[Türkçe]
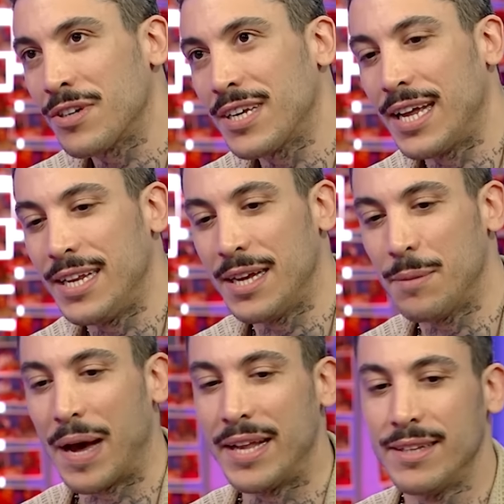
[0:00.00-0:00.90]
Ya. Yani
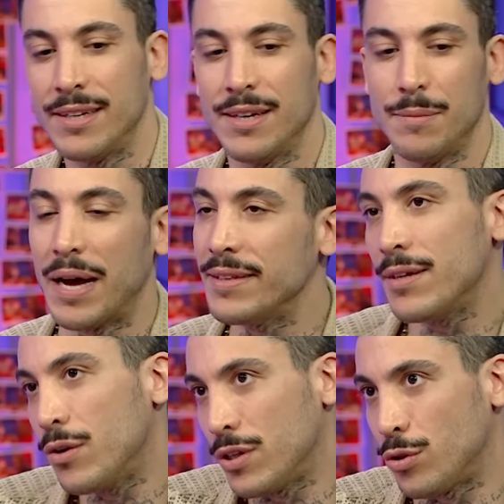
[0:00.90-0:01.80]
ben ben
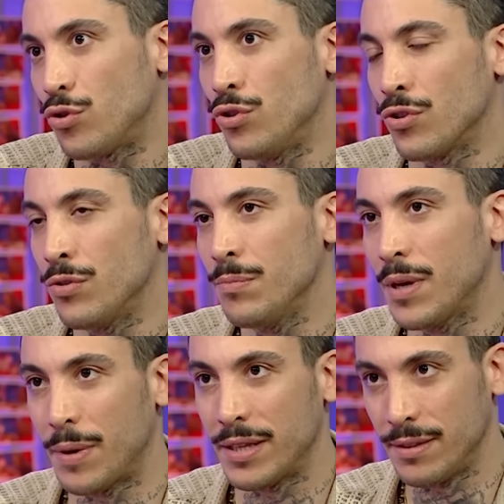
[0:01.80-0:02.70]
de öyle düşünüyordum.
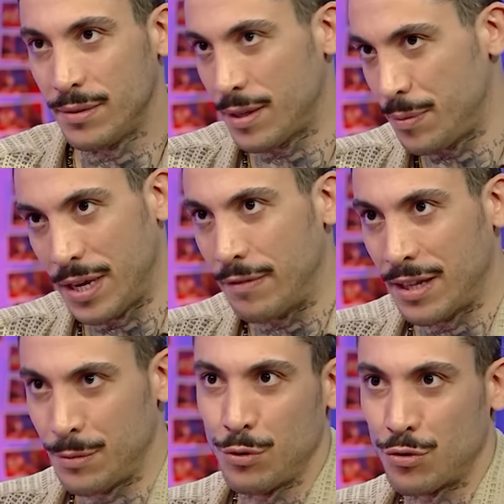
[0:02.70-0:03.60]
E, ben de bir
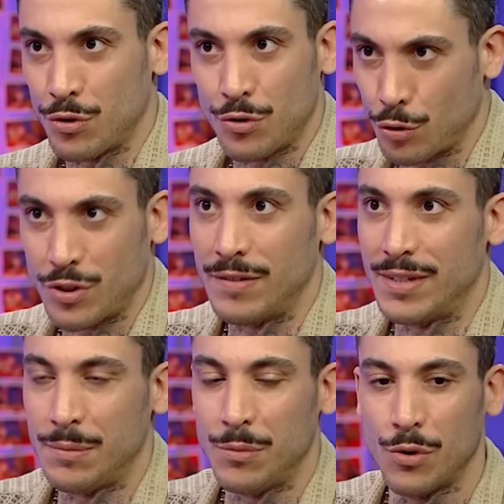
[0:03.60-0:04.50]
evladım olursa onu çok
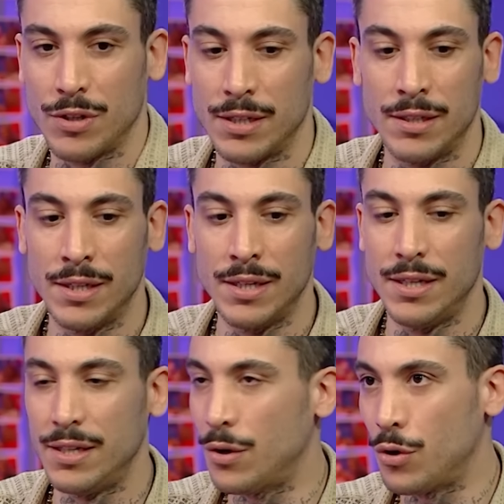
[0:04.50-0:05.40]
severim. Ona
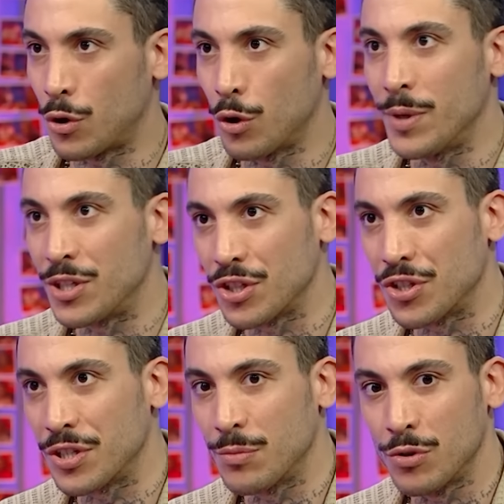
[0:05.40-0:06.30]
e, örnek olmaya
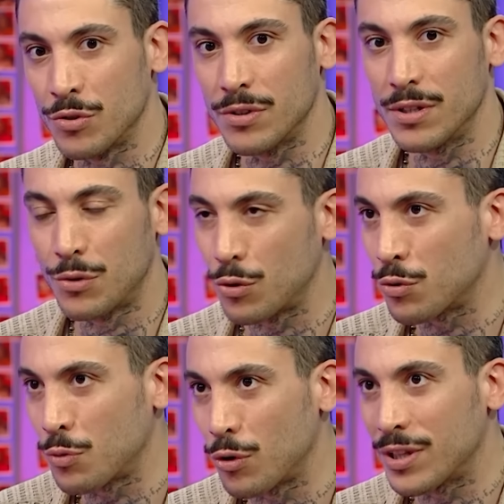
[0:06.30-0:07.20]
çalışırım. Onu e,
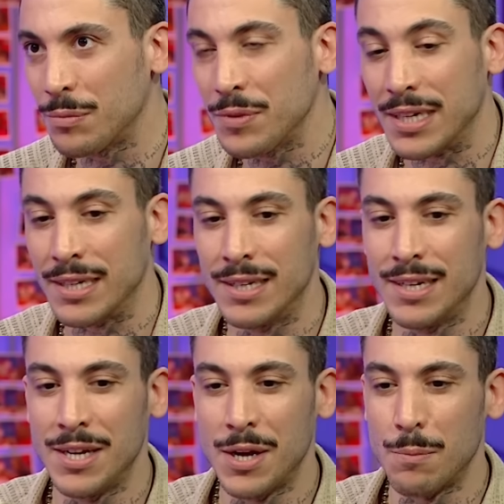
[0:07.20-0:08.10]
korurum kollarım da
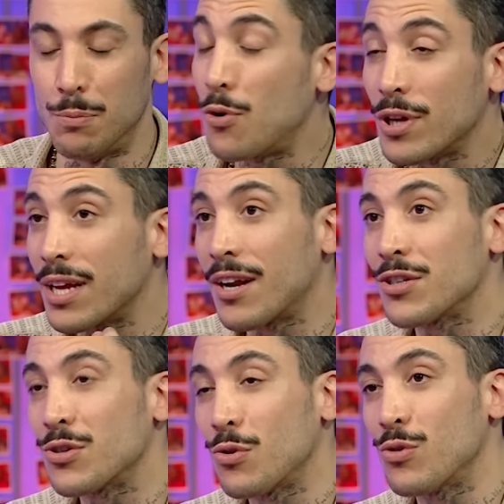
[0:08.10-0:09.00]
bu kadar
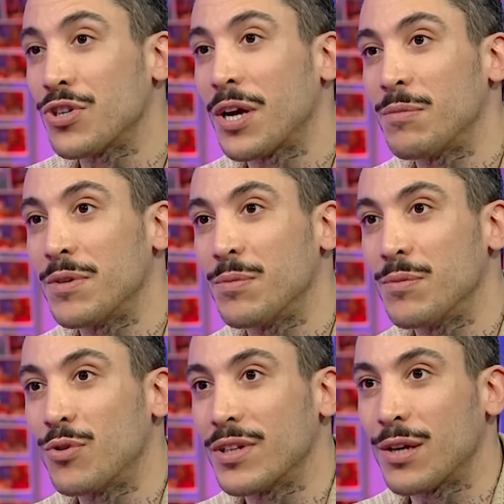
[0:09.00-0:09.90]
aşık olacağımı,
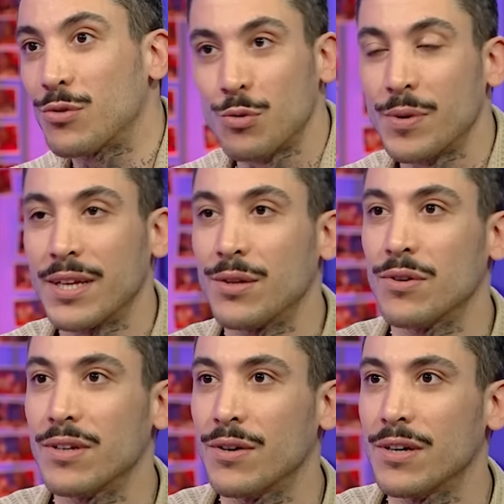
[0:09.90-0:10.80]
bu kadar durmadan
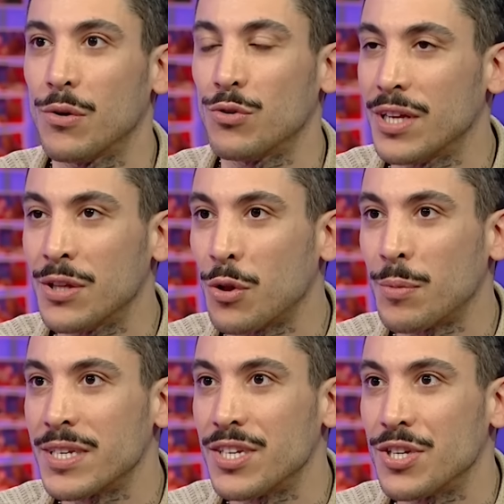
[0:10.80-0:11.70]
e, onun yanında
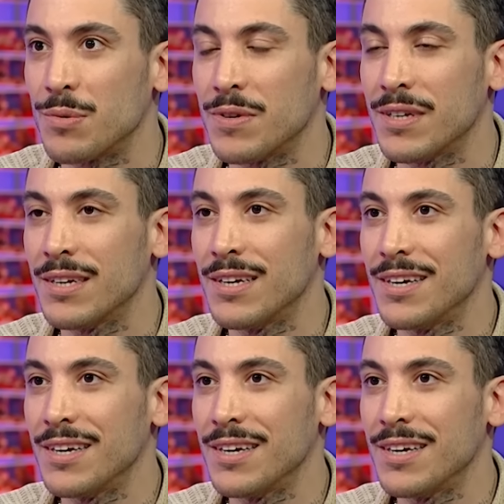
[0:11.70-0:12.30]
olmak isteyeceğimi evet.